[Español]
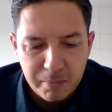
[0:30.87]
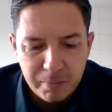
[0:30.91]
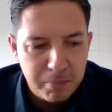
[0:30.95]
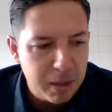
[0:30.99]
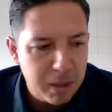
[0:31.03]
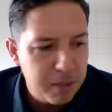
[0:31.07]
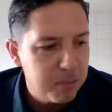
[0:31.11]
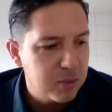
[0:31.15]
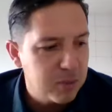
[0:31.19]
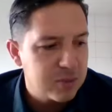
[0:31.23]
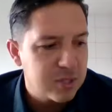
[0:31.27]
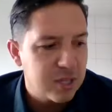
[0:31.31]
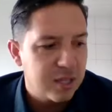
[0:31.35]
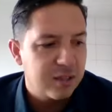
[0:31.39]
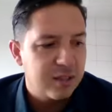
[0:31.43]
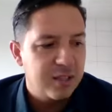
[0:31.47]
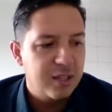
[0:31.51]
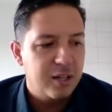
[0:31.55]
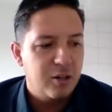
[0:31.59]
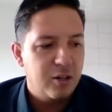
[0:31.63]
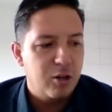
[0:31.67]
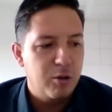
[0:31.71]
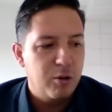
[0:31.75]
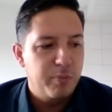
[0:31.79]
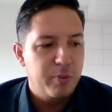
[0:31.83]
Vamos a
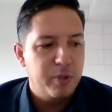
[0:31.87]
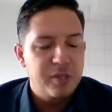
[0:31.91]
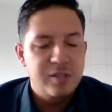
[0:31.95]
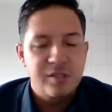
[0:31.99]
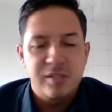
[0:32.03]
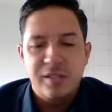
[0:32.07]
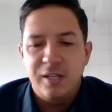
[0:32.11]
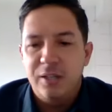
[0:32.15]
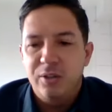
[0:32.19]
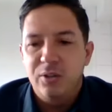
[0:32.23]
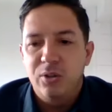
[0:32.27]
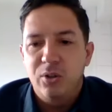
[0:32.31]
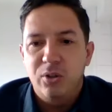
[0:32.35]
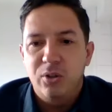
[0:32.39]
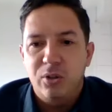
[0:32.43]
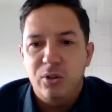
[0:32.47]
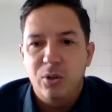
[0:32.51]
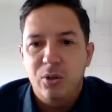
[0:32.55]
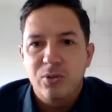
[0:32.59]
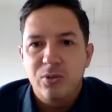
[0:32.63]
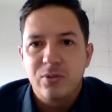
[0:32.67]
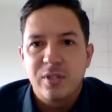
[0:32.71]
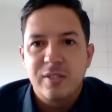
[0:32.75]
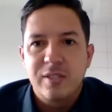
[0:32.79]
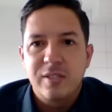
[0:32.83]
estar comenzando
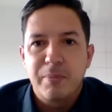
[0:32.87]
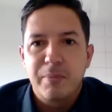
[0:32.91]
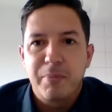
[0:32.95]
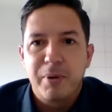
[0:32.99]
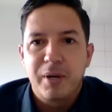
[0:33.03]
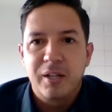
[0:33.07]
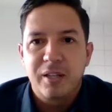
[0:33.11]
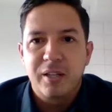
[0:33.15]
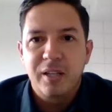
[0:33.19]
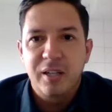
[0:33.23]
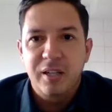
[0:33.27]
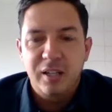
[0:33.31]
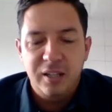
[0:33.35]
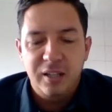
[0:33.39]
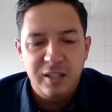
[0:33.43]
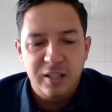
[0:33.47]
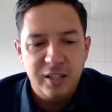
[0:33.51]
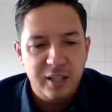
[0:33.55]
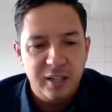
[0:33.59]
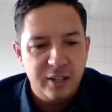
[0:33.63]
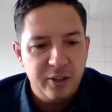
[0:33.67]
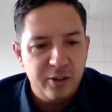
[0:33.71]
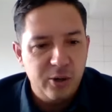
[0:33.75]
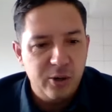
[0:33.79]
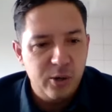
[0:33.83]
entonces a partir del
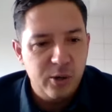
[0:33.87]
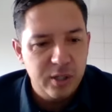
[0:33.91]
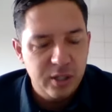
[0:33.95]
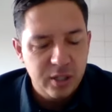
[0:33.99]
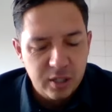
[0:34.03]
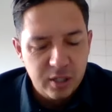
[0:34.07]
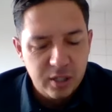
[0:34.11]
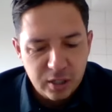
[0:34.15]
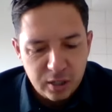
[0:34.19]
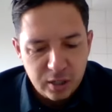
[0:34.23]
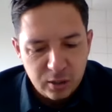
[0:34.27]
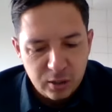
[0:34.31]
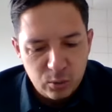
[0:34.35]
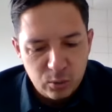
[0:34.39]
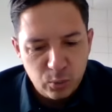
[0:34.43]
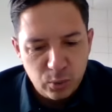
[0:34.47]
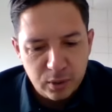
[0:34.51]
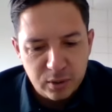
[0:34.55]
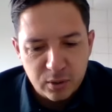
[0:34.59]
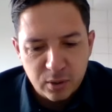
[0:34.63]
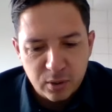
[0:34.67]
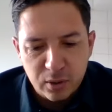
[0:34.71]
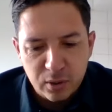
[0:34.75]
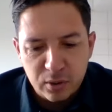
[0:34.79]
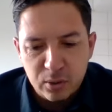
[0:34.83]
día de hoy
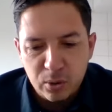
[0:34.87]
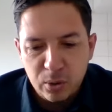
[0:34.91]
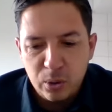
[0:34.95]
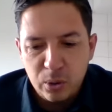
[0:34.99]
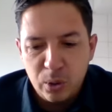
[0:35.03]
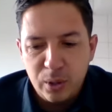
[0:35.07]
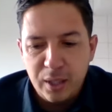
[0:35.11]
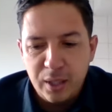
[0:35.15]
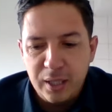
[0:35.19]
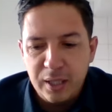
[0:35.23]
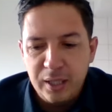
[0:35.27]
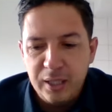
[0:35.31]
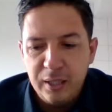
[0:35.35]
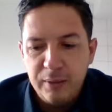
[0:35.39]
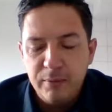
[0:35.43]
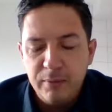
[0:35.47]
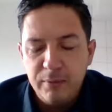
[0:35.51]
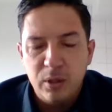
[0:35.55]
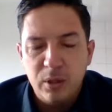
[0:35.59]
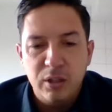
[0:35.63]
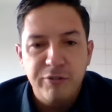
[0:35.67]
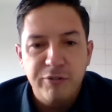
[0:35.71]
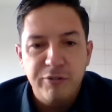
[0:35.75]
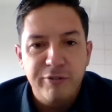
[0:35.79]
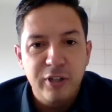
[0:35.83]
nuestro estudio del
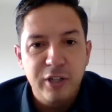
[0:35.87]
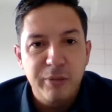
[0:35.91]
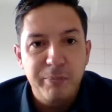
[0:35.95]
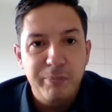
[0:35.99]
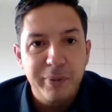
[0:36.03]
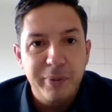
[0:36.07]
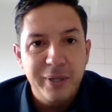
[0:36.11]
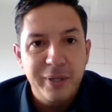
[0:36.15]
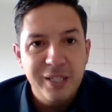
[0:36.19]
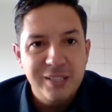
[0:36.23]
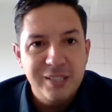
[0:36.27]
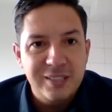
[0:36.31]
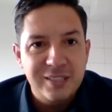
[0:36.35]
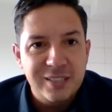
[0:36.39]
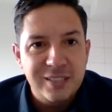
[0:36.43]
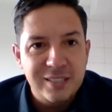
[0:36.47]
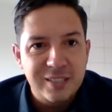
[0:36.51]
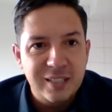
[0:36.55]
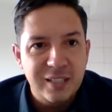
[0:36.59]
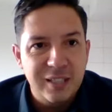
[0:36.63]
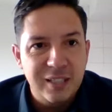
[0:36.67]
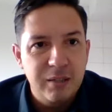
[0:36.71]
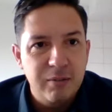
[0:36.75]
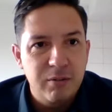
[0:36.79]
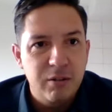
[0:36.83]
libro de
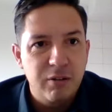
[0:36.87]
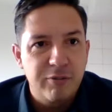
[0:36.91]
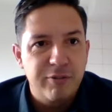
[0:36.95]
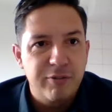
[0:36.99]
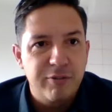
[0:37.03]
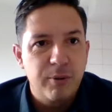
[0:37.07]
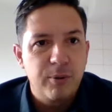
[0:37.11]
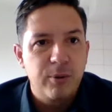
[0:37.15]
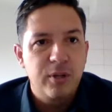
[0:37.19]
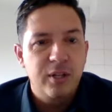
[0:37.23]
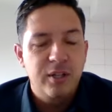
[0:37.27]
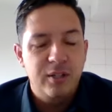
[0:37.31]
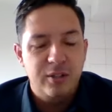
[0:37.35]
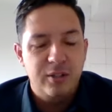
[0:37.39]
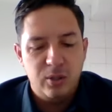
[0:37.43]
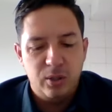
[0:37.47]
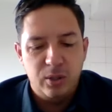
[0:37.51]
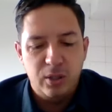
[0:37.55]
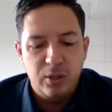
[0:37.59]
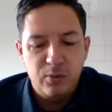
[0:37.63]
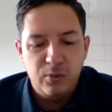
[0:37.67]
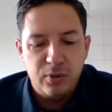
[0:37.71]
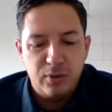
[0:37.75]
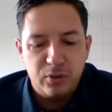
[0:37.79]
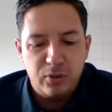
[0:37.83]
Filipenses, el libro
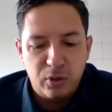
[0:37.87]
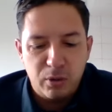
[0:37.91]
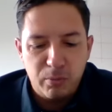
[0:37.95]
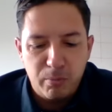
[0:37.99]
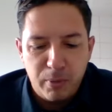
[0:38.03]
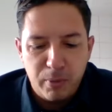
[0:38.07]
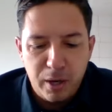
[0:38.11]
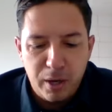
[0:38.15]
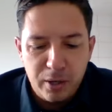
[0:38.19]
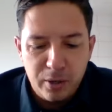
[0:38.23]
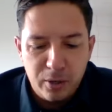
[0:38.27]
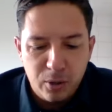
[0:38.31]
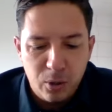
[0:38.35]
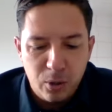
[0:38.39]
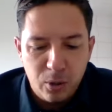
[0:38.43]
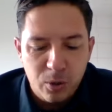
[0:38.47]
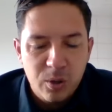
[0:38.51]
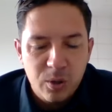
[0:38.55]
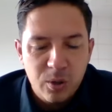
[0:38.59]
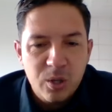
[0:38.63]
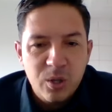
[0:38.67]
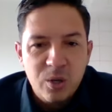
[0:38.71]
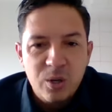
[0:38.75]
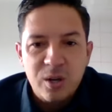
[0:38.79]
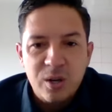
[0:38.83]
favorito de nuestro
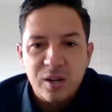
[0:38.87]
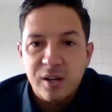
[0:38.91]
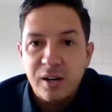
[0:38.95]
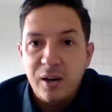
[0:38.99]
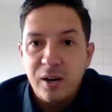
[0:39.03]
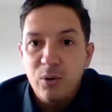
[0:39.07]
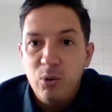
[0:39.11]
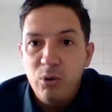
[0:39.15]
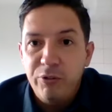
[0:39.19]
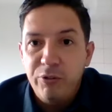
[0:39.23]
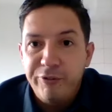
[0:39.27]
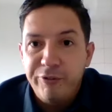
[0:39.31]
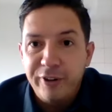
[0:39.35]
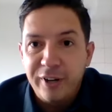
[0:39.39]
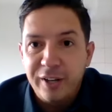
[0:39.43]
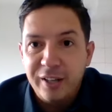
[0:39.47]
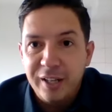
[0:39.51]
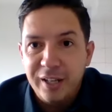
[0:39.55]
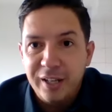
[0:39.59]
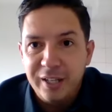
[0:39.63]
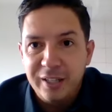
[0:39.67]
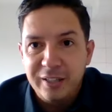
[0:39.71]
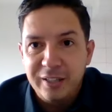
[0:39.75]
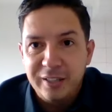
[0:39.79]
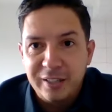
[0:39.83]
hermano Raúl
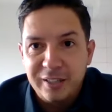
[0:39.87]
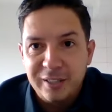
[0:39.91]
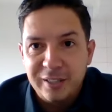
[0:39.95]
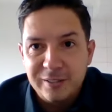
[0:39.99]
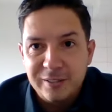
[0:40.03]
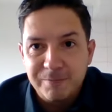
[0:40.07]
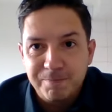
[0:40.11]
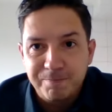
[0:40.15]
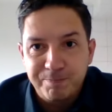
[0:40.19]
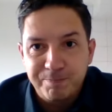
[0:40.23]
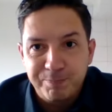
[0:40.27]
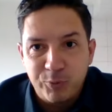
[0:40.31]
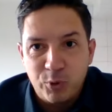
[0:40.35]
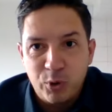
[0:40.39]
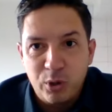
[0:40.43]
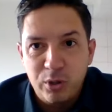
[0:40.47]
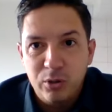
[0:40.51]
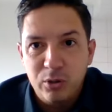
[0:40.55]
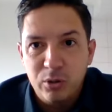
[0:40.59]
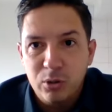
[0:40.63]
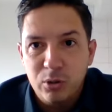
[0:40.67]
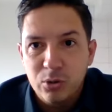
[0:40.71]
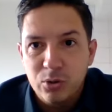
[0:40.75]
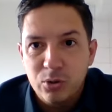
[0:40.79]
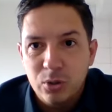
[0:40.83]
Fernández.
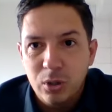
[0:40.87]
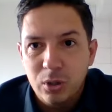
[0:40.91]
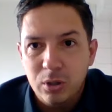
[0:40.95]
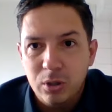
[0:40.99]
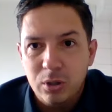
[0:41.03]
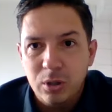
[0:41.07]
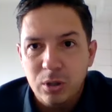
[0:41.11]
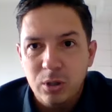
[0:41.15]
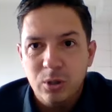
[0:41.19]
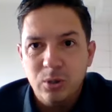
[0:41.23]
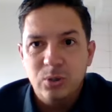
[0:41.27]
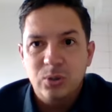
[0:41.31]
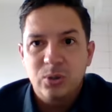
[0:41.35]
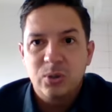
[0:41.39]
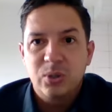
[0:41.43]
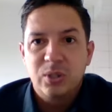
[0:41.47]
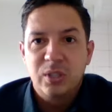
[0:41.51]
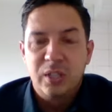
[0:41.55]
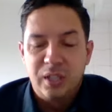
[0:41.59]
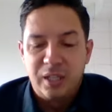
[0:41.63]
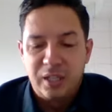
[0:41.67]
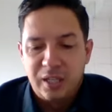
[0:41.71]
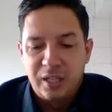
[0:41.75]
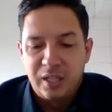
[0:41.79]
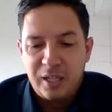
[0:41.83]
Cuando nosotros
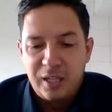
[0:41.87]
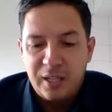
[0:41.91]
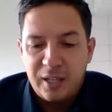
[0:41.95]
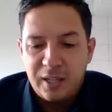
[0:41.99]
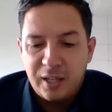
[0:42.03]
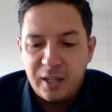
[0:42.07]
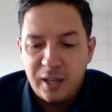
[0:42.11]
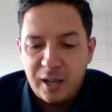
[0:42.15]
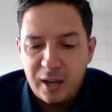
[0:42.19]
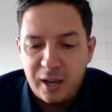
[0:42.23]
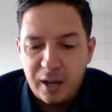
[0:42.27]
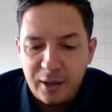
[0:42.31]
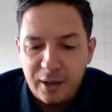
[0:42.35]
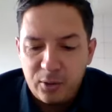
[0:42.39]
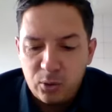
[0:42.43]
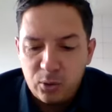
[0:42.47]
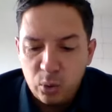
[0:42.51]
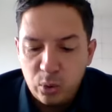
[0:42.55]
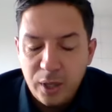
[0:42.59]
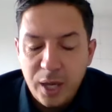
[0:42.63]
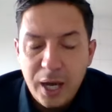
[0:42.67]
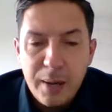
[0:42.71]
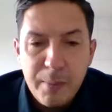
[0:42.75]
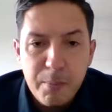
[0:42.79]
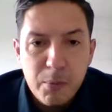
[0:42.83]

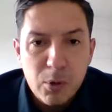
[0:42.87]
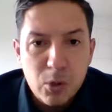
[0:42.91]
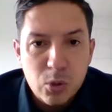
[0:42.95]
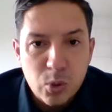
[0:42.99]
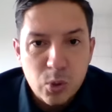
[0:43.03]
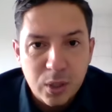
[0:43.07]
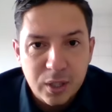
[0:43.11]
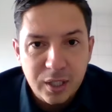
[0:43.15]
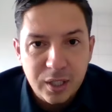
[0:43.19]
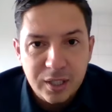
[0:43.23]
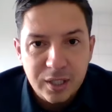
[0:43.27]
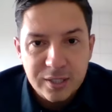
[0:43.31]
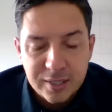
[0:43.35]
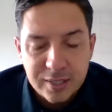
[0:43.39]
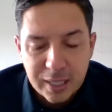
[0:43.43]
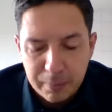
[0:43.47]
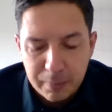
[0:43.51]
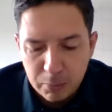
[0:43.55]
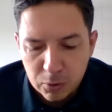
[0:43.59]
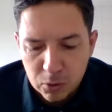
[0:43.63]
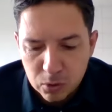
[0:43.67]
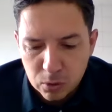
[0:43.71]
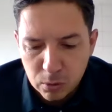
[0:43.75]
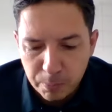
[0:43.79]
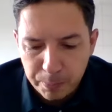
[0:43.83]
estudiamos o
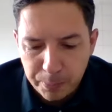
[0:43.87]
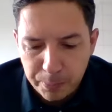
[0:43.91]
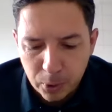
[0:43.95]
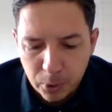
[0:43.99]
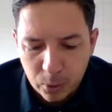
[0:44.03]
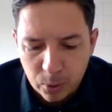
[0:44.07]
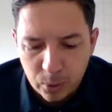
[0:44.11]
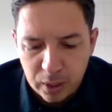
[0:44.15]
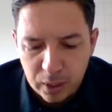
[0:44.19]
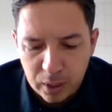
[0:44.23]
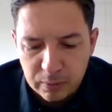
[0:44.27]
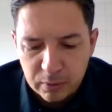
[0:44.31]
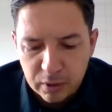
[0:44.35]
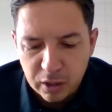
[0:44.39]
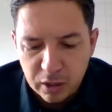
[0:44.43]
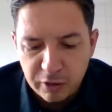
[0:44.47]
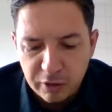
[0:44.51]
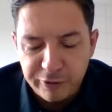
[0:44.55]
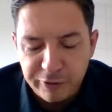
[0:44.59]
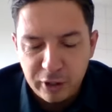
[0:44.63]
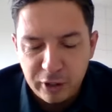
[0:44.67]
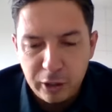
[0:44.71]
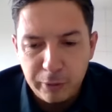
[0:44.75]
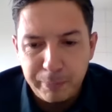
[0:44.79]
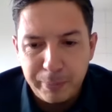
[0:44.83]
analizamos un poco el libro
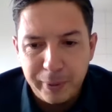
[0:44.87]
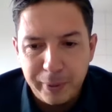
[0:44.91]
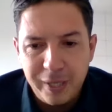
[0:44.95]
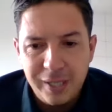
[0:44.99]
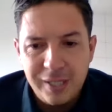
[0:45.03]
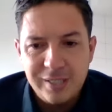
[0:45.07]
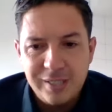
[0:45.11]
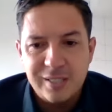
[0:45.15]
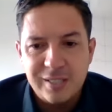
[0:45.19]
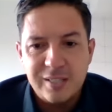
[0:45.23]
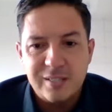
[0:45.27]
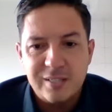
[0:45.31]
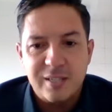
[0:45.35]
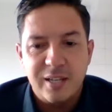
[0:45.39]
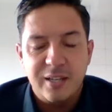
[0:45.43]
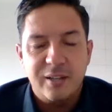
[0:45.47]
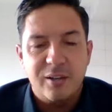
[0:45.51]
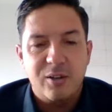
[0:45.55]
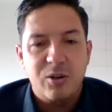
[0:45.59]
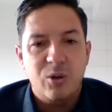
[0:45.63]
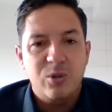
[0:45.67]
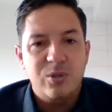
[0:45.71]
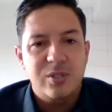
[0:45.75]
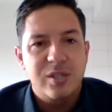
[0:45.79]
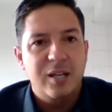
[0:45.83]
de Filipenses,
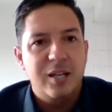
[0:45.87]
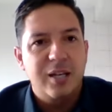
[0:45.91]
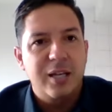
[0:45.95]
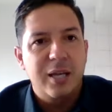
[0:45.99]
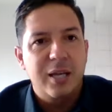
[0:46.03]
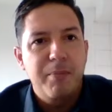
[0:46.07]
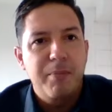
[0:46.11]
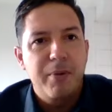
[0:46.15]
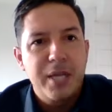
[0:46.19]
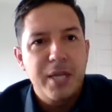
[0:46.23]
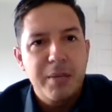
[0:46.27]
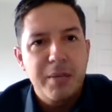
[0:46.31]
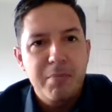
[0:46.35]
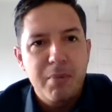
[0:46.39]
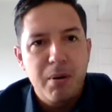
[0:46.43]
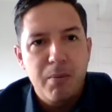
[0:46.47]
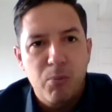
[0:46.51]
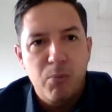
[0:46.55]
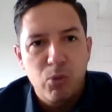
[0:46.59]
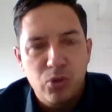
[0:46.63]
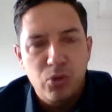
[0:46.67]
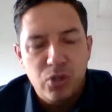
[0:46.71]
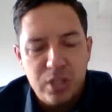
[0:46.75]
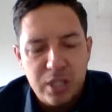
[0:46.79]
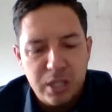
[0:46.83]
hay cosas que me
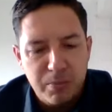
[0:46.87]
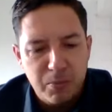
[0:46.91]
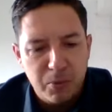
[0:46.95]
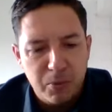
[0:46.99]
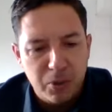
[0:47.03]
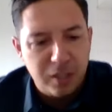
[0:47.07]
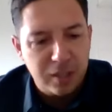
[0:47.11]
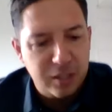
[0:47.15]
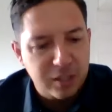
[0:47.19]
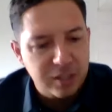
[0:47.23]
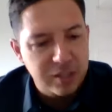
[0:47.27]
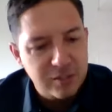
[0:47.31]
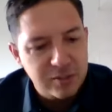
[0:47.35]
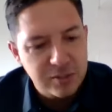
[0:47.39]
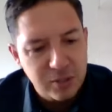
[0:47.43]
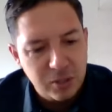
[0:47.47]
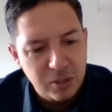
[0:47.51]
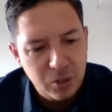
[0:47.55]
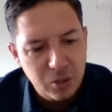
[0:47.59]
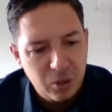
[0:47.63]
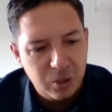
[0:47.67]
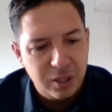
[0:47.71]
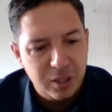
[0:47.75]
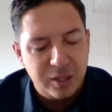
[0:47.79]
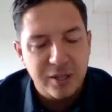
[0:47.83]
llaman muchísimo la
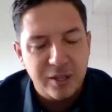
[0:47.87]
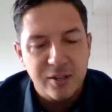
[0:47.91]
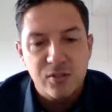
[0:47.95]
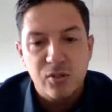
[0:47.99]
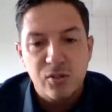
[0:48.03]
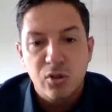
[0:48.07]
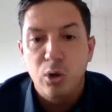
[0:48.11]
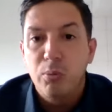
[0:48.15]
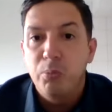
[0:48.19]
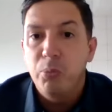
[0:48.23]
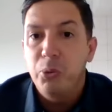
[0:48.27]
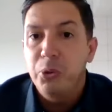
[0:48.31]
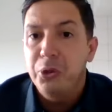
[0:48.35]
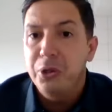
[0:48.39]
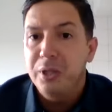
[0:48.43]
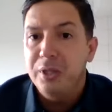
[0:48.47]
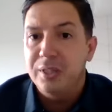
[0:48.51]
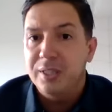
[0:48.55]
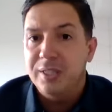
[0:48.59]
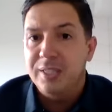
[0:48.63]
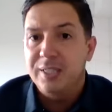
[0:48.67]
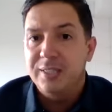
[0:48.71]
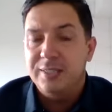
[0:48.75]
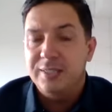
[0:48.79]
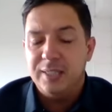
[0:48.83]
atención y que son muy
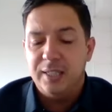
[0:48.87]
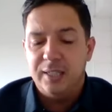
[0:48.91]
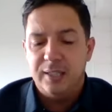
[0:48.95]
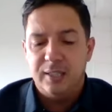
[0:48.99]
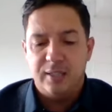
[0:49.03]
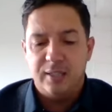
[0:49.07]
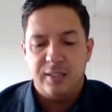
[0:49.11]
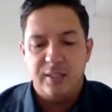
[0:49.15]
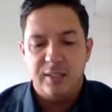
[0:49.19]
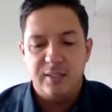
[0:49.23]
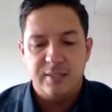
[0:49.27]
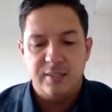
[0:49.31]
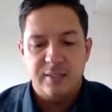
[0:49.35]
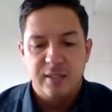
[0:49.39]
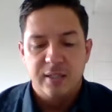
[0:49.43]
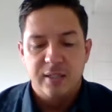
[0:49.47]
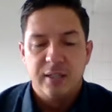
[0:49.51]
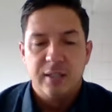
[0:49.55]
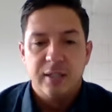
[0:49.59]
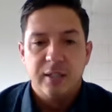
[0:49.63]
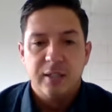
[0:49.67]
interesantes.